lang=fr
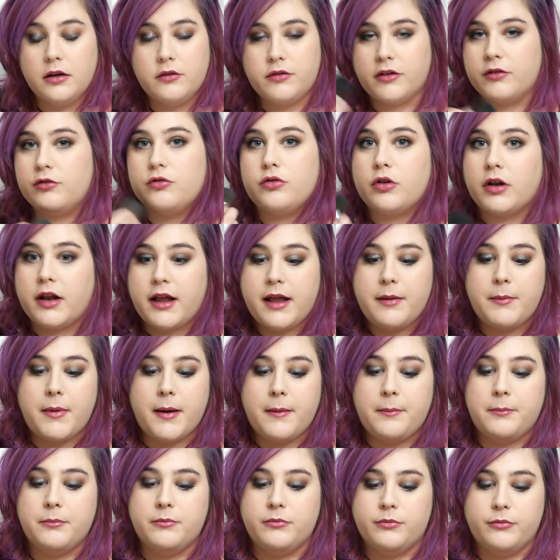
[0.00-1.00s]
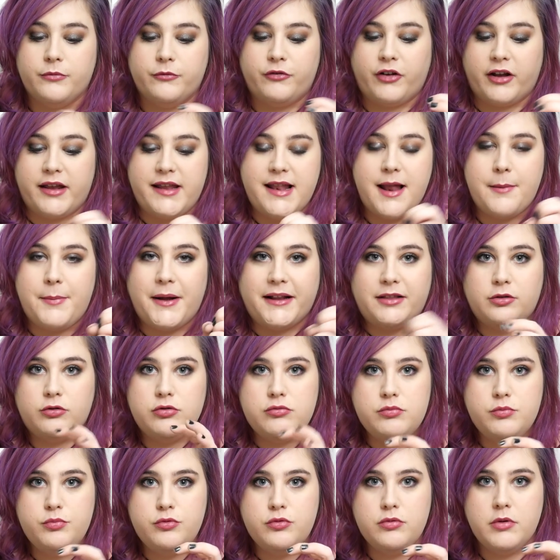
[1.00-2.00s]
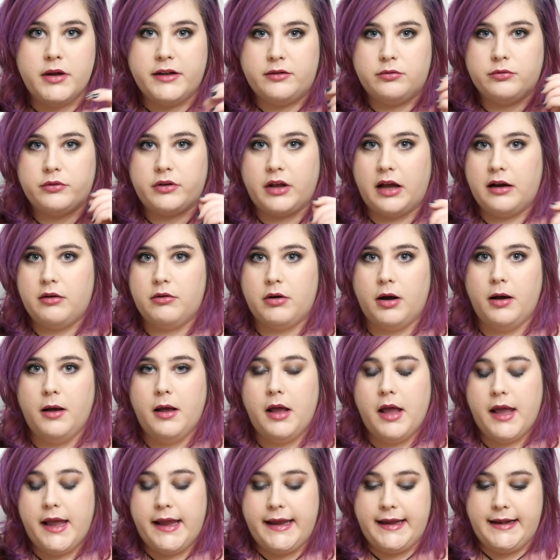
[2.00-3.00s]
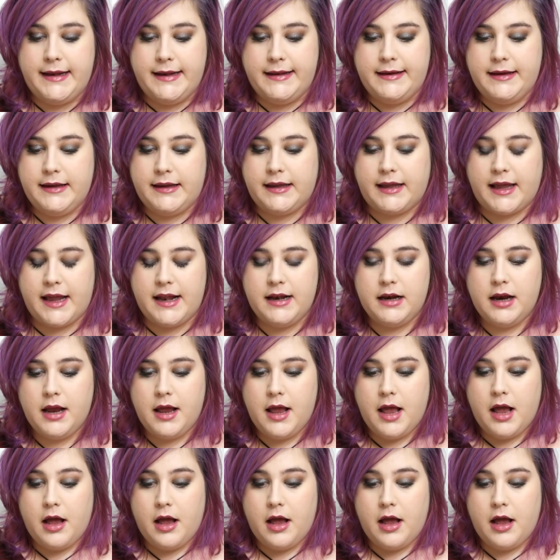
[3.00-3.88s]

enfin, vous en avez pas... Enfin, il a pas tout bu et tout ça, quoi. Il est nickel.